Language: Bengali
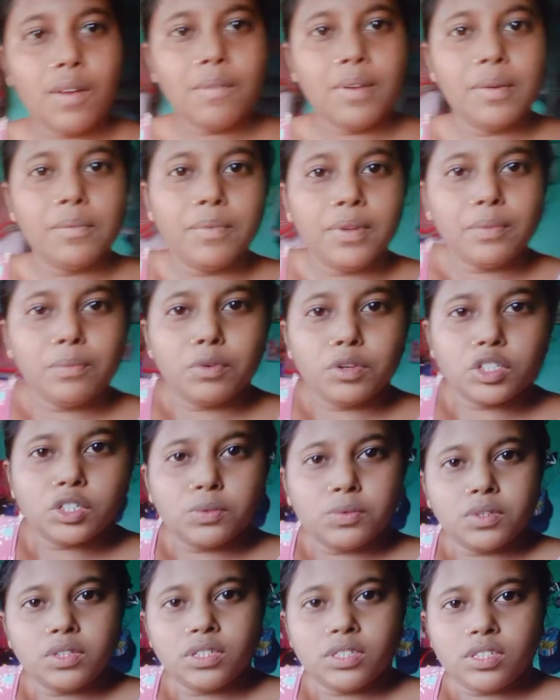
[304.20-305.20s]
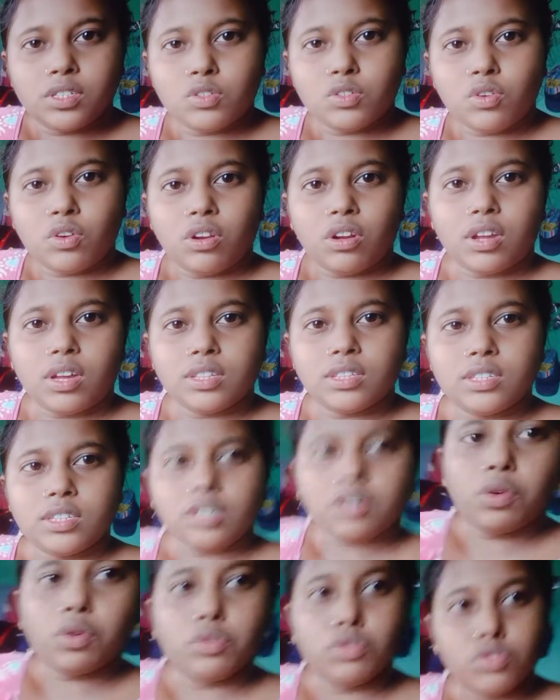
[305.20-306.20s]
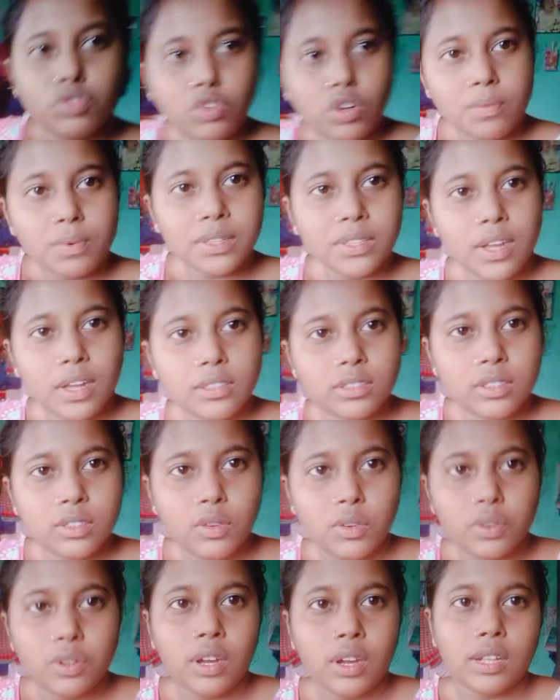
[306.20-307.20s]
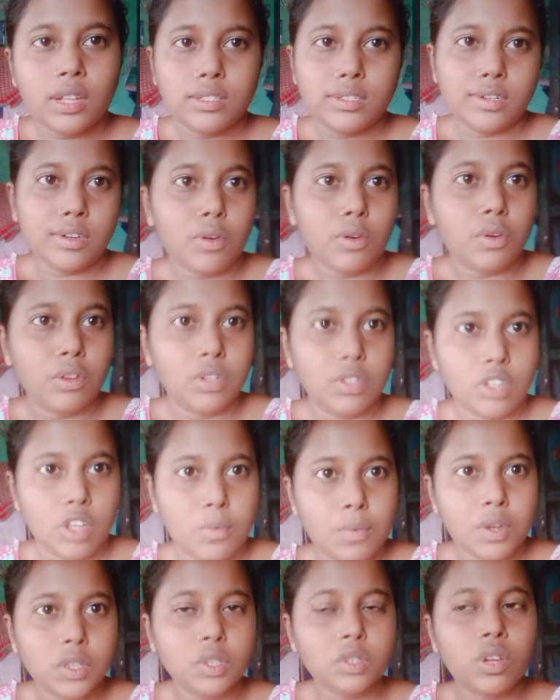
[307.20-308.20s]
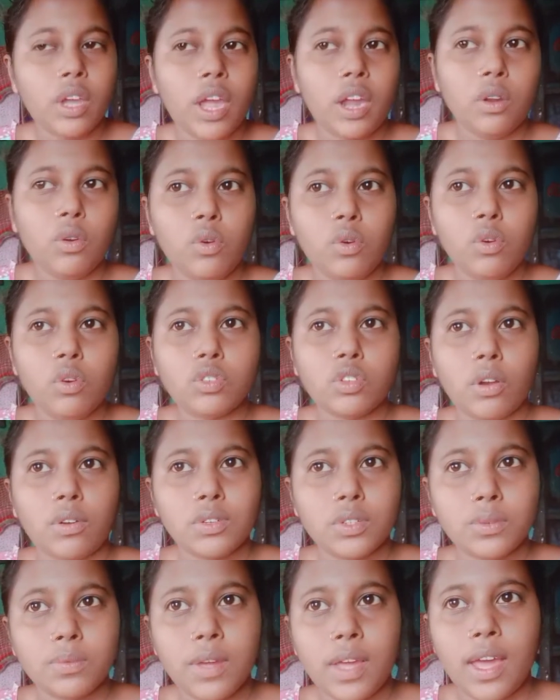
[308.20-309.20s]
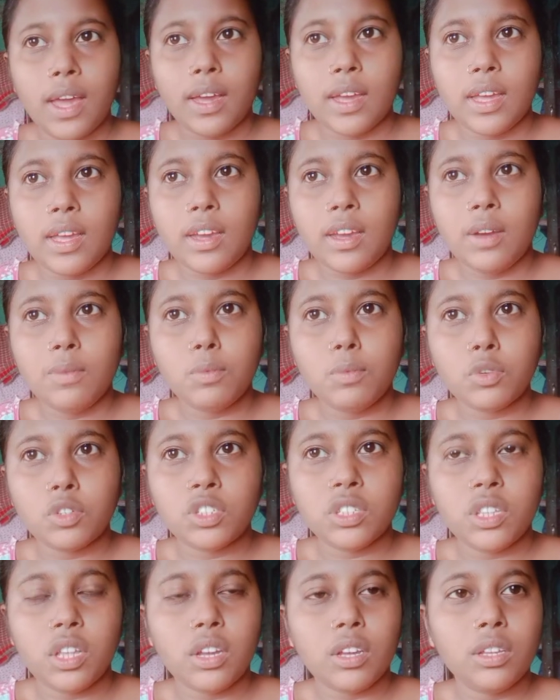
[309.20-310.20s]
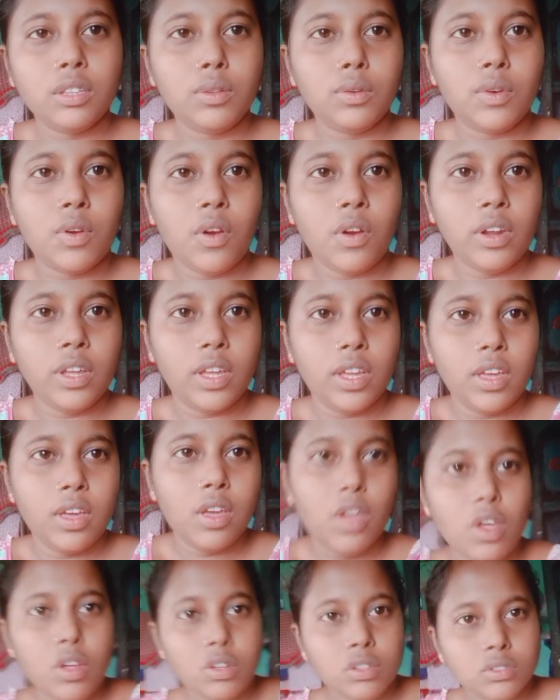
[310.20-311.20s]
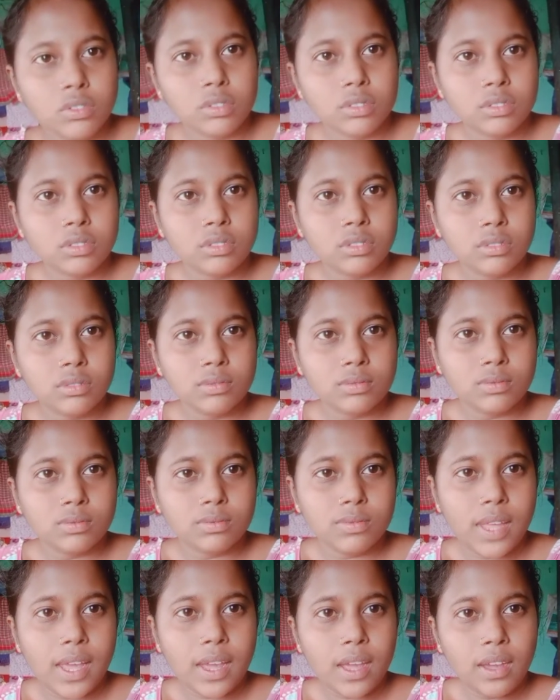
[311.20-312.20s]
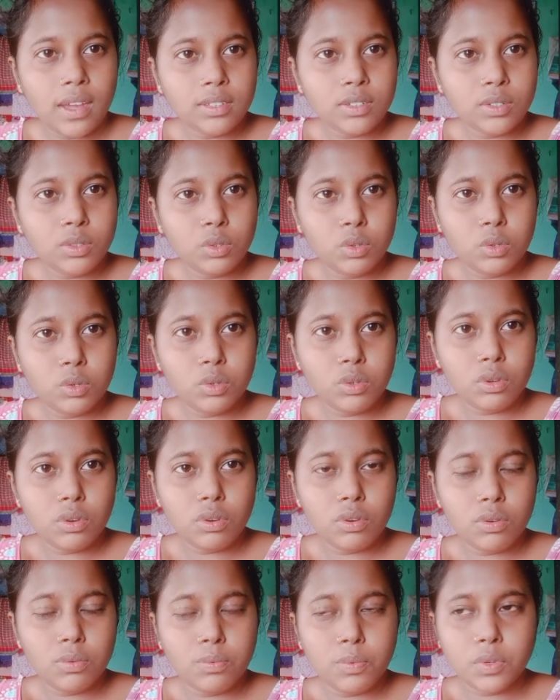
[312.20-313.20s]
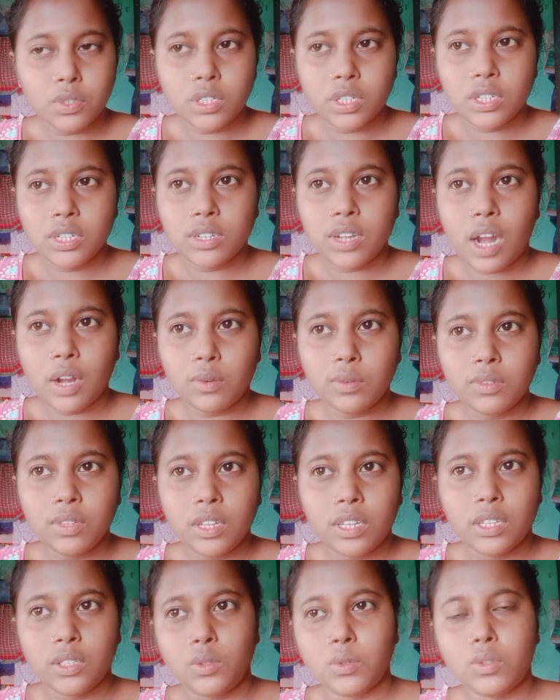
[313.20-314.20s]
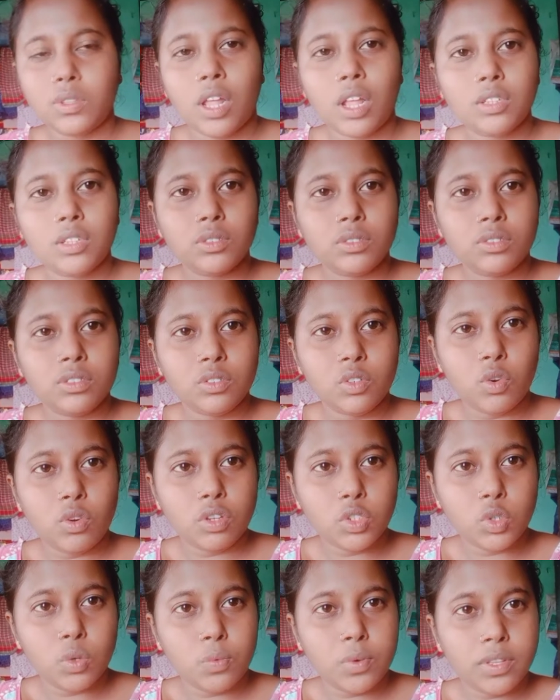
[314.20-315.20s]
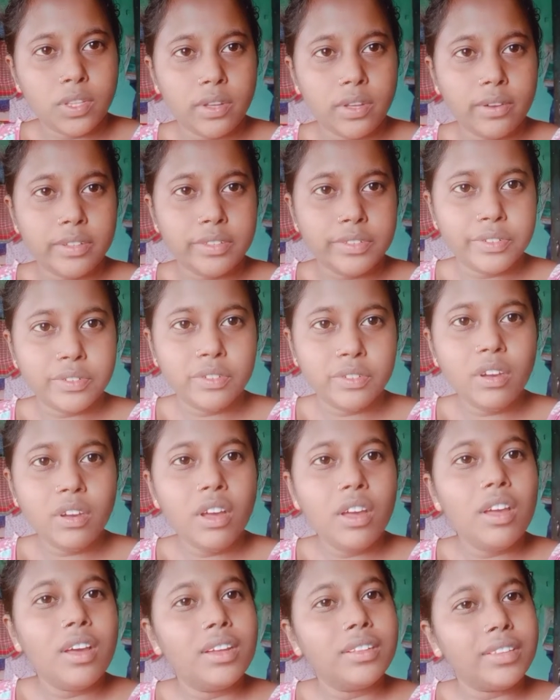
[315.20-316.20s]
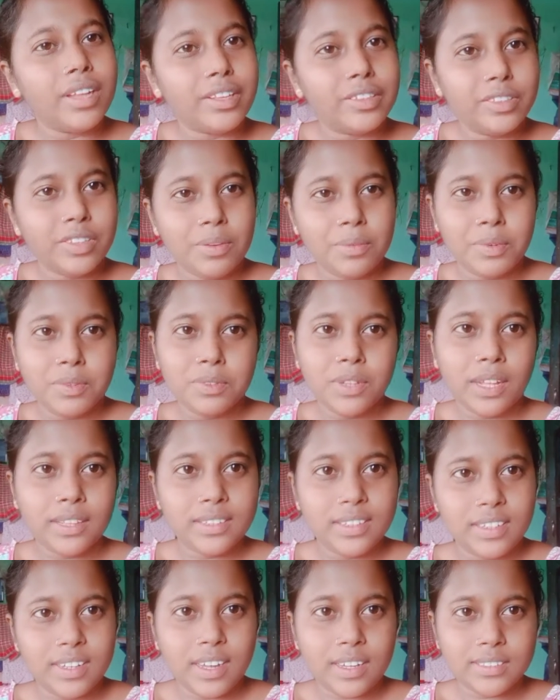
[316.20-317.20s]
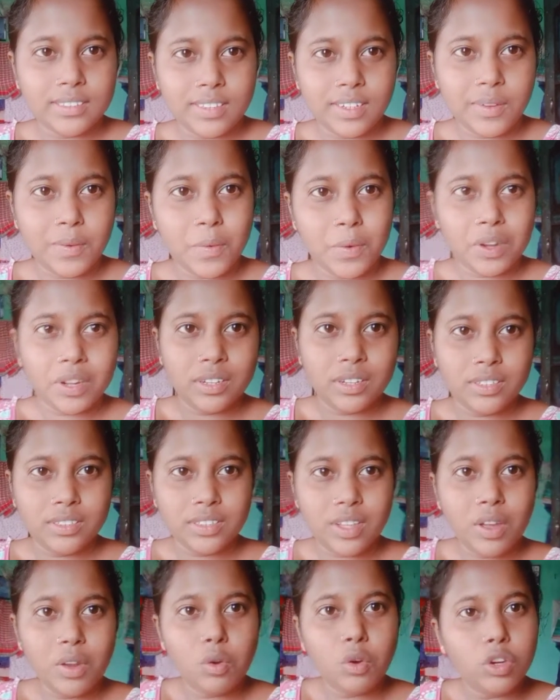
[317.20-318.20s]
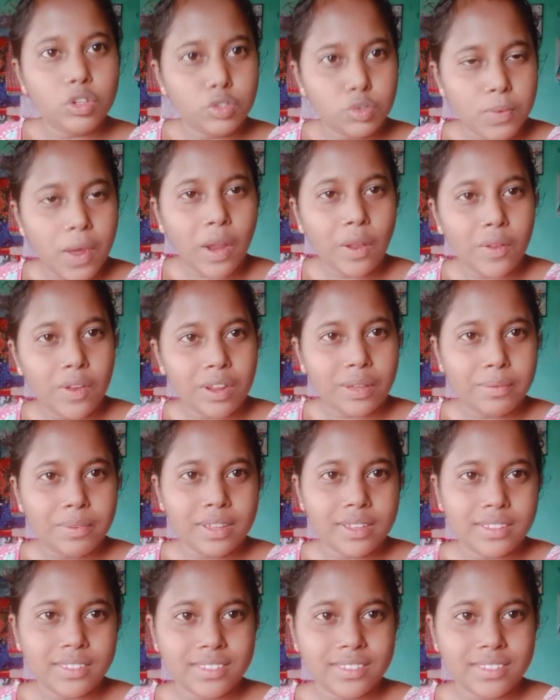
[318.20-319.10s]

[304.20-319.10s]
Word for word: আমার মেয়ে বসে বসে যে জল খাচ্ছে ওর জন্য আমার তাড়াতাড়ি করে কাজটা করে নিতে বলে তো কেন ও সবসময় একা একা বসে থাকে তো ঘরে তো একা একা যেহেতু ও বসে কার্টুন দেখে তো তার জন্য একটু ওকে সময় দেওয়ার জন্য তার জন্য আমি একটু তাড়াতাড়ি কাজটা করে নিই তাহলে ওর একটু ভালো লাগবে